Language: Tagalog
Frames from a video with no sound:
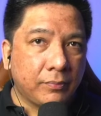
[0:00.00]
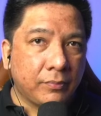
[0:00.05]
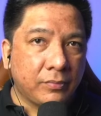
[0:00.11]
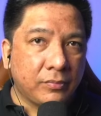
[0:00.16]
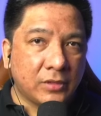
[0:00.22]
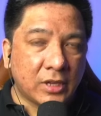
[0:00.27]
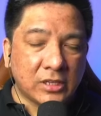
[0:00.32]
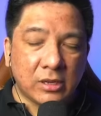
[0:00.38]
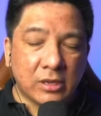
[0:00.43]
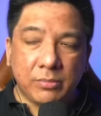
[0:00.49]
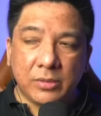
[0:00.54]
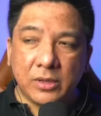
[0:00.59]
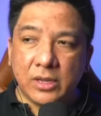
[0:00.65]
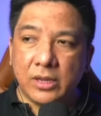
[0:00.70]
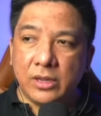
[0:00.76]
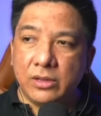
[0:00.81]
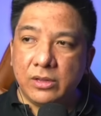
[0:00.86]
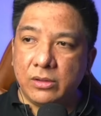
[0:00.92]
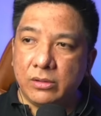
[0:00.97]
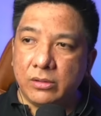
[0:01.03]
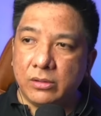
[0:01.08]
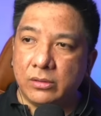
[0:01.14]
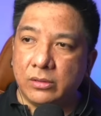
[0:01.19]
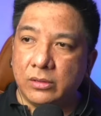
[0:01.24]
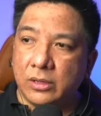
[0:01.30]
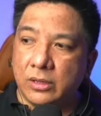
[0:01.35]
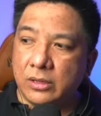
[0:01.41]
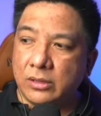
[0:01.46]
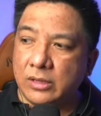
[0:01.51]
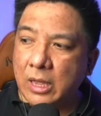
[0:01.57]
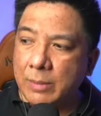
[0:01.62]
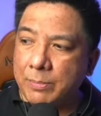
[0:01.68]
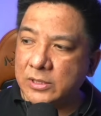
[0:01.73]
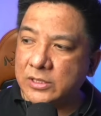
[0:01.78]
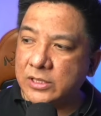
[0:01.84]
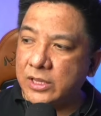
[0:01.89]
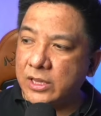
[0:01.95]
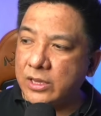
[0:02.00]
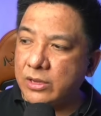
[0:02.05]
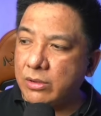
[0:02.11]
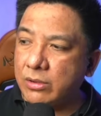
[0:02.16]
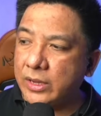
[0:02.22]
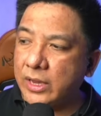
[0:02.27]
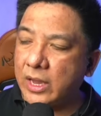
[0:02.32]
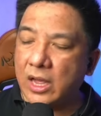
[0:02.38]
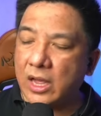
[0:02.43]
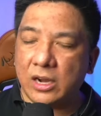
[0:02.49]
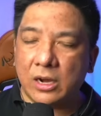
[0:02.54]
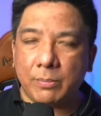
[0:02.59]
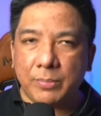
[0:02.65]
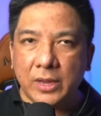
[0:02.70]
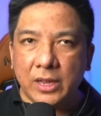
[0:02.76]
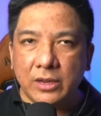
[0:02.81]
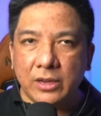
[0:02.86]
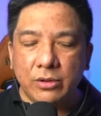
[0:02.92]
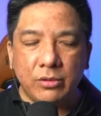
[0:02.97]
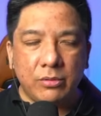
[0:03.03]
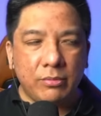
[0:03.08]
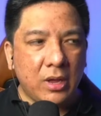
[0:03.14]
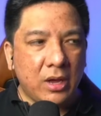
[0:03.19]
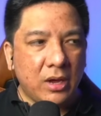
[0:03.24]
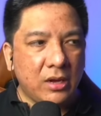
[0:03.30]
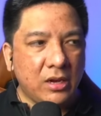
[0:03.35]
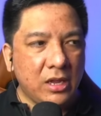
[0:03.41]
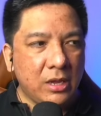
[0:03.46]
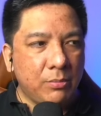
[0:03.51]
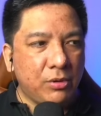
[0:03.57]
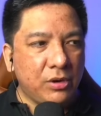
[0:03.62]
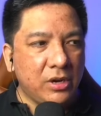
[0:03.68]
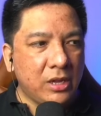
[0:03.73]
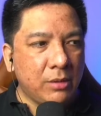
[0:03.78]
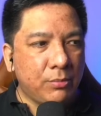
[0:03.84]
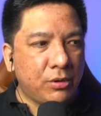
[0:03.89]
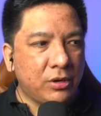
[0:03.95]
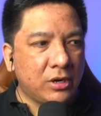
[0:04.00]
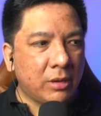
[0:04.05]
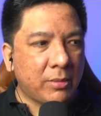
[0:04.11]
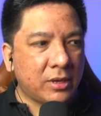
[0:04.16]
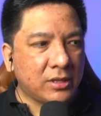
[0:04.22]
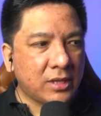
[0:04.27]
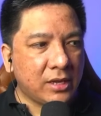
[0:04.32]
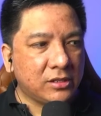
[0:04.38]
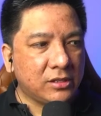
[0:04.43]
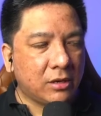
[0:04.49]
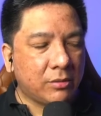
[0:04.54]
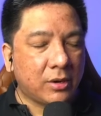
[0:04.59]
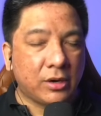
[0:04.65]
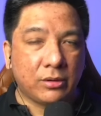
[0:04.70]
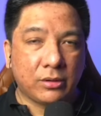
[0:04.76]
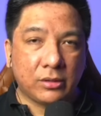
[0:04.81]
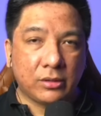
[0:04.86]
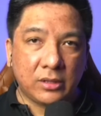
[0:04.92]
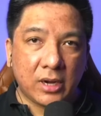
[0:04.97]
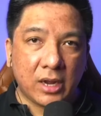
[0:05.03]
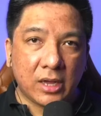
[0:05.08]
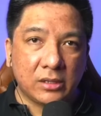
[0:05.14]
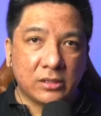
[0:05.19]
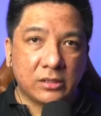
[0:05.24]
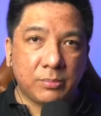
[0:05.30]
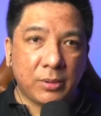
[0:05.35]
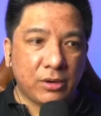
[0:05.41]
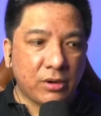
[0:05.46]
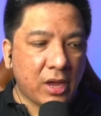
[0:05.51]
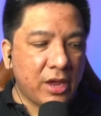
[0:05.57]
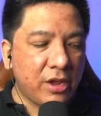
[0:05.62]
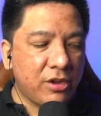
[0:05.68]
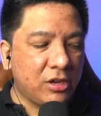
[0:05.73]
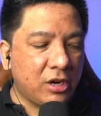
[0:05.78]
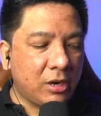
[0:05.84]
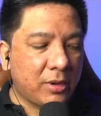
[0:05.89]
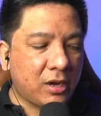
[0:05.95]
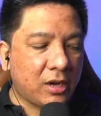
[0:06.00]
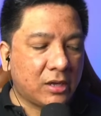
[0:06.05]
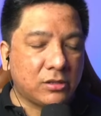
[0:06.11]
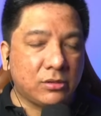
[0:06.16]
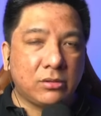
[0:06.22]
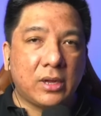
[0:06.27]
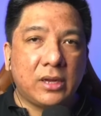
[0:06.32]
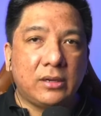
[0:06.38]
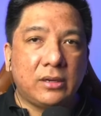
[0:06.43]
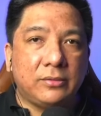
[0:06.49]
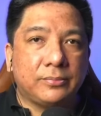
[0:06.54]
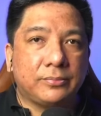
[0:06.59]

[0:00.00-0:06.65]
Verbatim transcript: Kasabihin nyo, dapat si Digong iharapin eh, yung mga libo-libong namatay sa war on drugs. Pero ayaw nyo naman kasuhan.